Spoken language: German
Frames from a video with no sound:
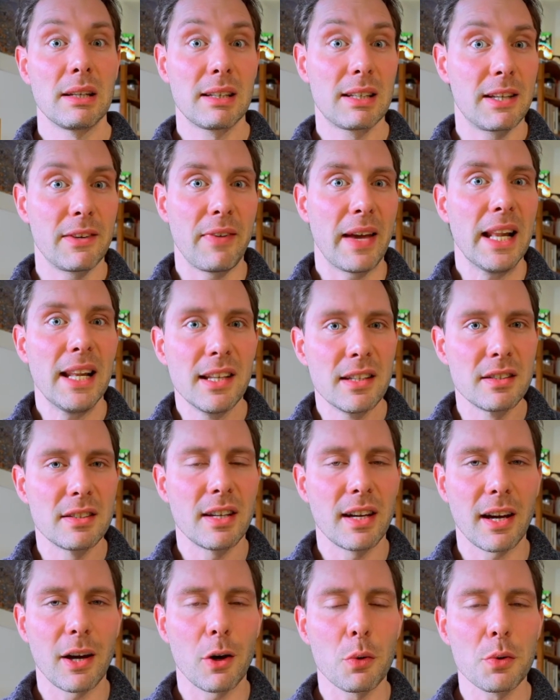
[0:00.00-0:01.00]
quellend
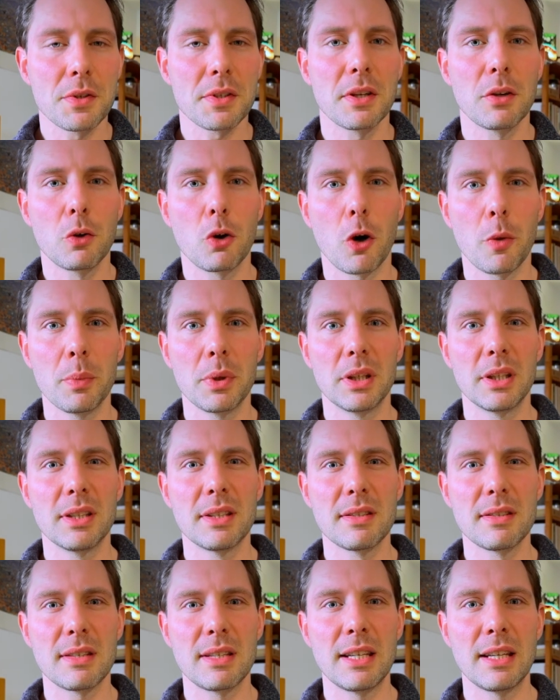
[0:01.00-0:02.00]
herausgekommen
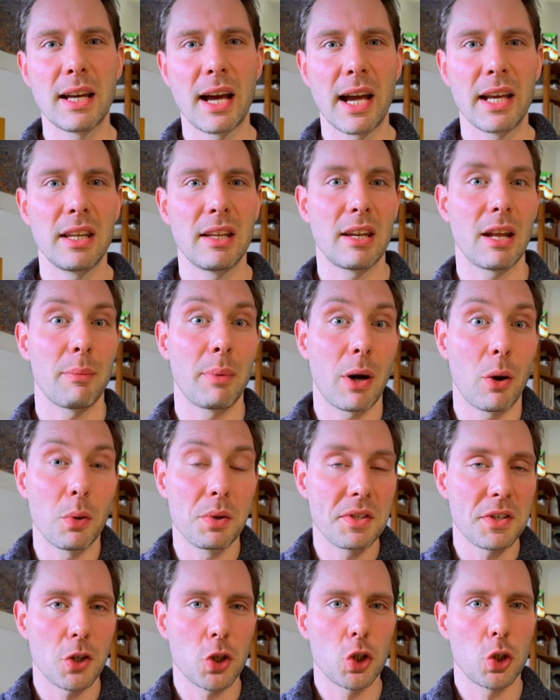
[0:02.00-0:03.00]
ist, die einen aber auch
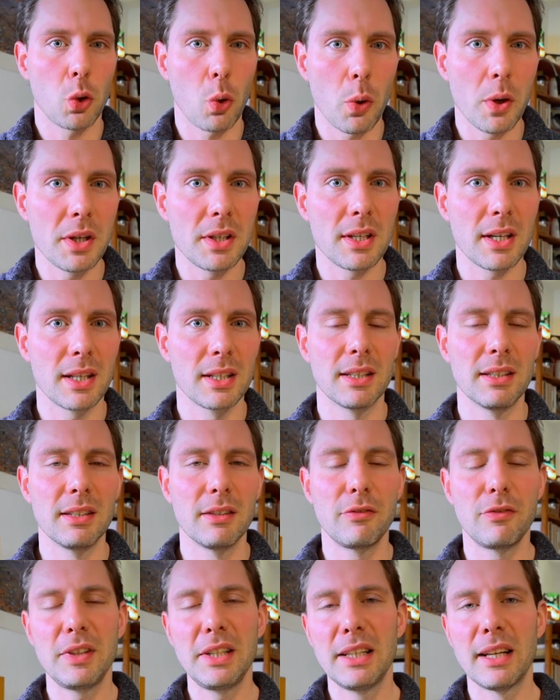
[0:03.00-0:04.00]
zerstreut hat in die
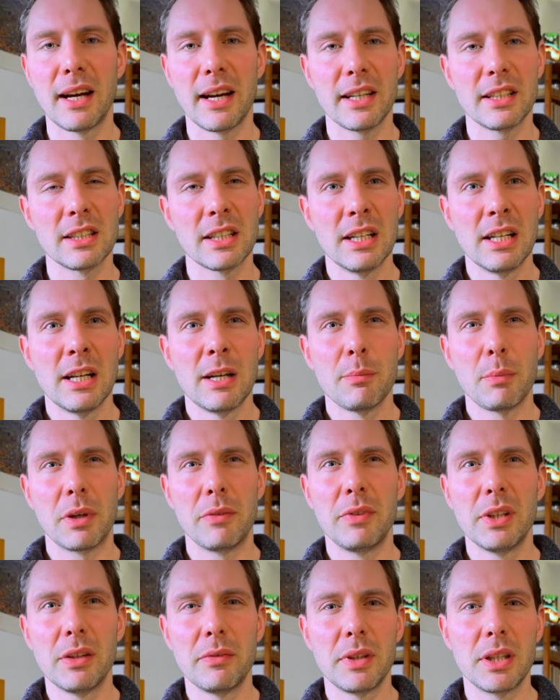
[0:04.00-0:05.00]
Vielheit.
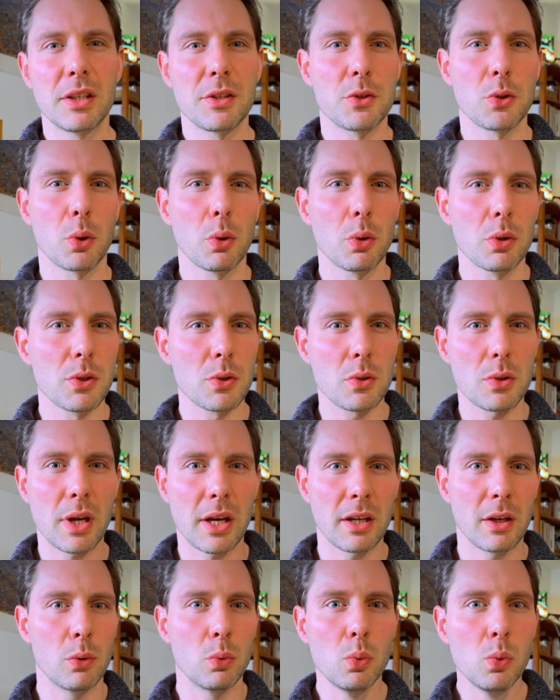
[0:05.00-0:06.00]
Man will wieder zurück zu
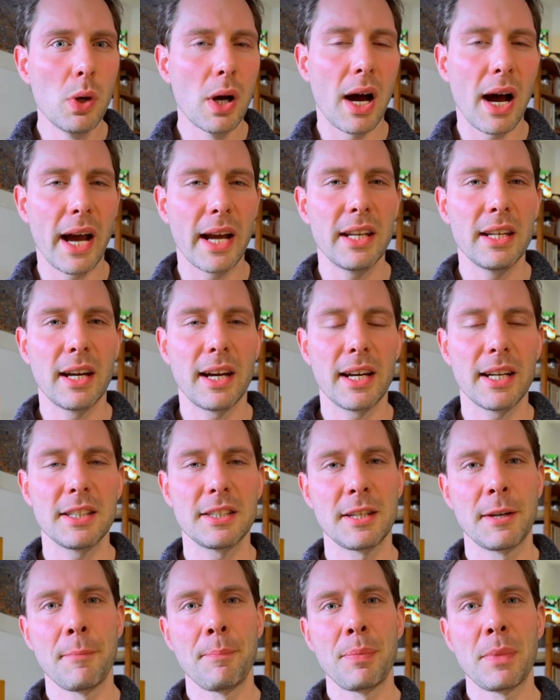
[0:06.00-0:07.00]
seiner Ureinheit.